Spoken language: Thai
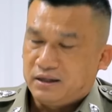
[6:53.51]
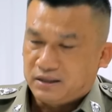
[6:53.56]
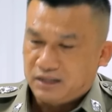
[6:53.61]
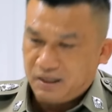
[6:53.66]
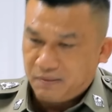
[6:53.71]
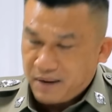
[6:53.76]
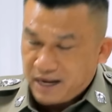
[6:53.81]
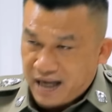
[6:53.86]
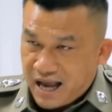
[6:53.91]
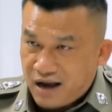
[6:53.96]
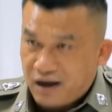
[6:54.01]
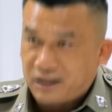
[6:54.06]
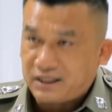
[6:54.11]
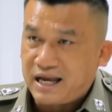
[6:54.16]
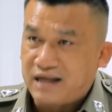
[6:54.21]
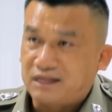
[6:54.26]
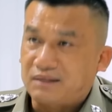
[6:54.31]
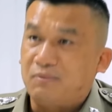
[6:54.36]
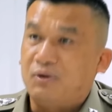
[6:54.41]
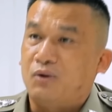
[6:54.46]
คือแม่ค้าก็
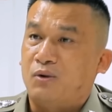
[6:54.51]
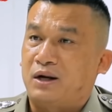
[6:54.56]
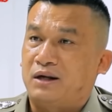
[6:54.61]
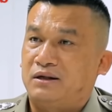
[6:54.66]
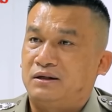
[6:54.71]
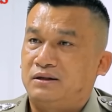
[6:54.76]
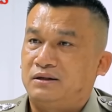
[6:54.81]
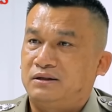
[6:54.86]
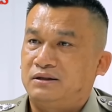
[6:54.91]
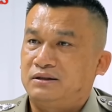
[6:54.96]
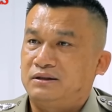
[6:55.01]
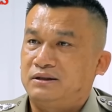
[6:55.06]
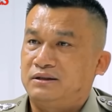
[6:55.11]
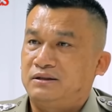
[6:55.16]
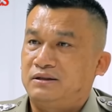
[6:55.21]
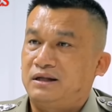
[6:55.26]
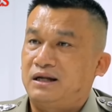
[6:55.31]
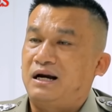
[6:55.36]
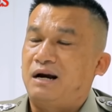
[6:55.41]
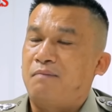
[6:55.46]
แจ้งตำรวจ
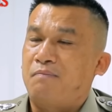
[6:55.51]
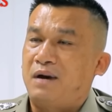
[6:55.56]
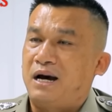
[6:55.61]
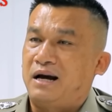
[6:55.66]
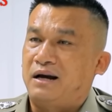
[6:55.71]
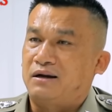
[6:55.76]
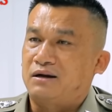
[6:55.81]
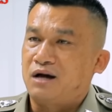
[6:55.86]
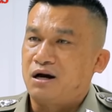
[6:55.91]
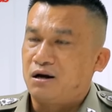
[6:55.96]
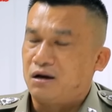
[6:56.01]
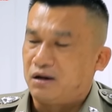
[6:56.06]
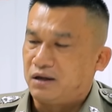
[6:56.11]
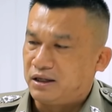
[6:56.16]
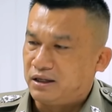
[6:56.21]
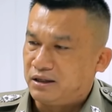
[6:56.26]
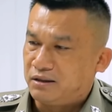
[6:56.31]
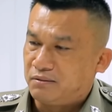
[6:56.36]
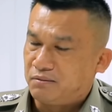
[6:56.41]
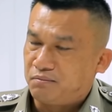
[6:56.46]
นะครับมาก็
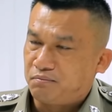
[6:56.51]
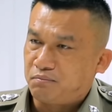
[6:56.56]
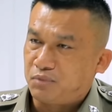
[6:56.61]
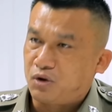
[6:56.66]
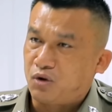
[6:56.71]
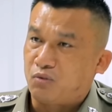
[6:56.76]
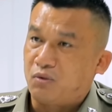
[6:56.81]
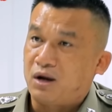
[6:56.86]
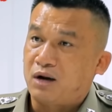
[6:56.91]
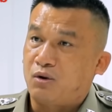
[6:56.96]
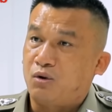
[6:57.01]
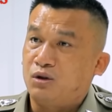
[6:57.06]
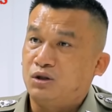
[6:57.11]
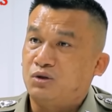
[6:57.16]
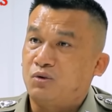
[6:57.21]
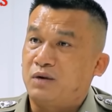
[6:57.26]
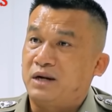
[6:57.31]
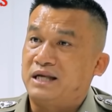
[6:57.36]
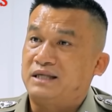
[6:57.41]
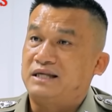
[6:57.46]
ปรากฏว่าค้น
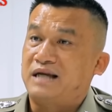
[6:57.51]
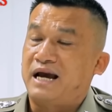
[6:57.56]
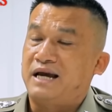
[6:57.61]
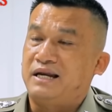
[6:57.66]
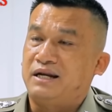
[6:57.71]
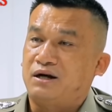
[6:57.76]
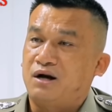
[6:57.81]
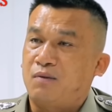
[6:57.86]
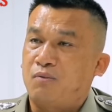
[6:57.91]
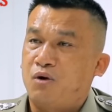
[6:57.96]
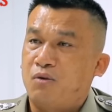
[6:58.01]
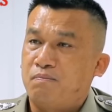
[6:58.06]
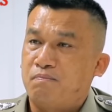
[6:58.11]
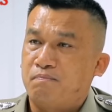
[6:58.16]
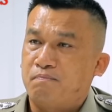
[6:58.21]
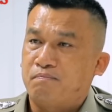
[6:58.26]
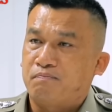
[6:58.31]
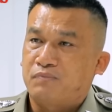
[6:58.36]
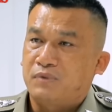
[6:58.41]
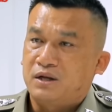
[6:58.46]
ตัวในใจเนี่ยก็พบ
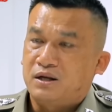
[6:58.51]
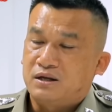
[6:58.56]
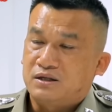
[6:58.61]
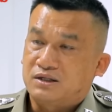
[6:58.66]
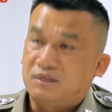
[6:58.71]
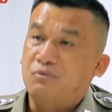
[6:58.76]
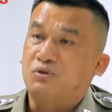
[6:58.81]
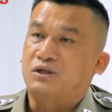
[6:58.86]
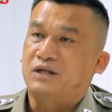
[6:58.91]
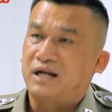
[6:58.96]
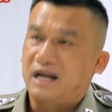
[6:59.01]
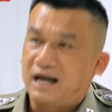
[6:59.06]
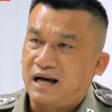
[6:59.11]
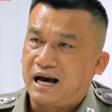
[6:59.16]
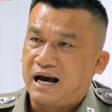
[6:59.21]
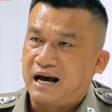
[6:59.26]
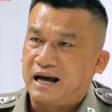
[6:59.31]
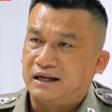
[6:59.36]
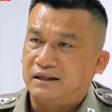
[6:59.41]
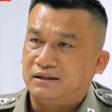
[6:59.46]
สมุดธนา
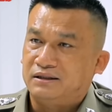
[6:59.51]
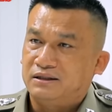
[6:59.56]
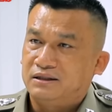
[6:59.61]
คาร